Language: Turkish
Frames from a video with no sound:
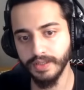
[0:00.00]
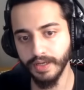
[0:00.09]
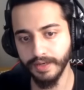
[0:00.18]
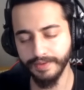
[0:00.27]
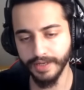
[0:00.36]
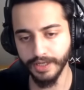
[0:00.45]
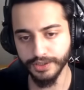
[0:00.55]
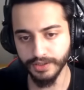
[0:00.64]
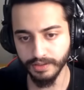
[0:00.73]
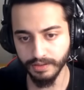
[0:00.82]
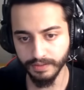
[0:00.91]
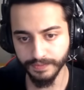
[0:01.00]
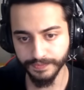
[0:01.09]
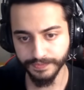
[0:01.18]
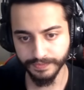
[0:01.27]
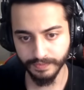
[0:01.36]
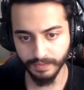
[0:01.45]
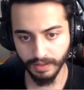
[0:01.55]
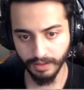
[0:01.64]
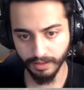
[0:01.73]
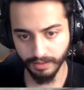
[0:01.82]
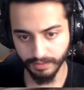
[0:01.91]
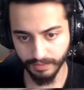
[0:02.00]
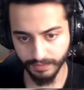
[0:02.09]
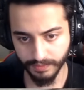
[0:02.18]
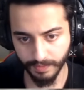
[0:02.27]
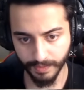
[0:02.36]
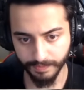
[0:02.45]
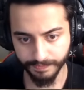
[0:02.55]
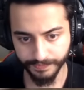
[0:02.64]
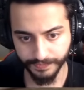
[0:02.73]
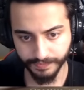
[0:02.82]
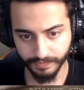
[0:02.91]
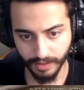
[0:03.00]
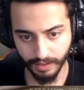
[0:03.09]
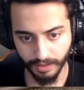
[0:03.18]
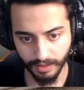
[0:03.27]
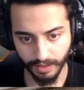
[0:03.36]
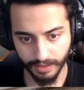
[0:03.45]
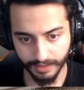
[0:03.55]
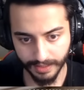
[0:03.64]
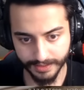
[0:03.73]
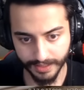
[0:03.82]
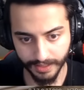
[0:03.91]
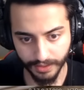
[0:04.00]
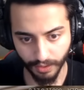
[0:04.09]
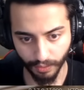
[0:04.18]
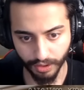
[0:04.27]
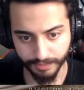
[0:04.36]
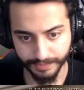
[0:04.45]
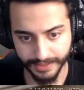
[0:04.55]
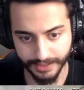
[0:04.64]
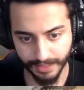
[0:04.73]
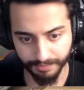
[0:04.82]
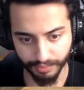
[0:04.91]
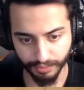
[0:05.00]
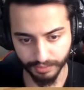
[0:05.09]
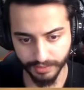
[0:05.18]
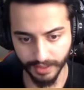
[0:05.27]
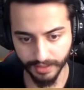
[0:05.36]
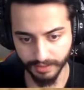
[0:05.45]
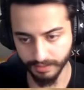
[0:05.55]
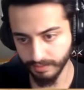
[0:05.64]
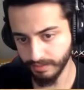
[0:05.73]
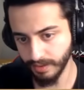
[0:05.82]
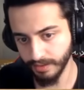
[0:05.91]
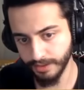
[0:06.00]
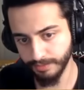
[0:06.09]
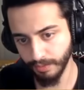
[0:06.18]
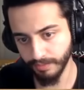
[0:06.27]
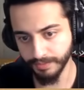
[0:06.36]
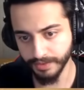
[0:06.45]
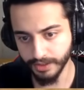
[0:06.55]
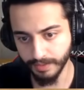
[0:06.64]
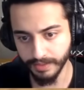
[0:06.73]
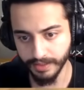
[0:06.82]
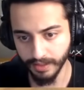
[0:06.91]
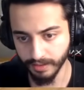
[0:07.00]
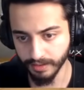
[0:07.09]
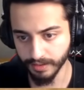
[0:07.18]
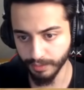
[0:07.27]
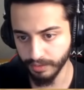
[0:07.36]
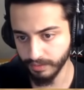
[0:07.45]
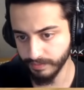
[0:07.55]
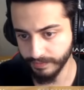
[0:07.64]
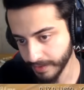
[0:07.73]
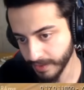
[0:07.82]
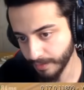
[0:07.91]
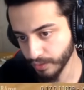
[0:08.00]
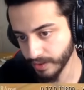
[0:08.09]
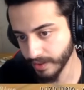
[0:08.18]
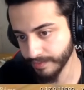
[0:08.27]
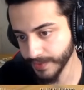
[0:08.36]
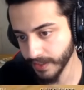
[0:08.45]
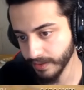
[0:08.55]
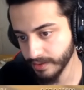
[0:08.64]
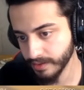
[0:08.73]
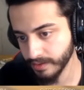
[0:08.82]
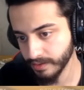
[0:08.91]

Yan eve geçti. Lan. Kaçarın yok oğlum yiyeceğim bu ta Atliç bombamı diyeceğim de yine atladı bu. Tam ön tarafımdalar.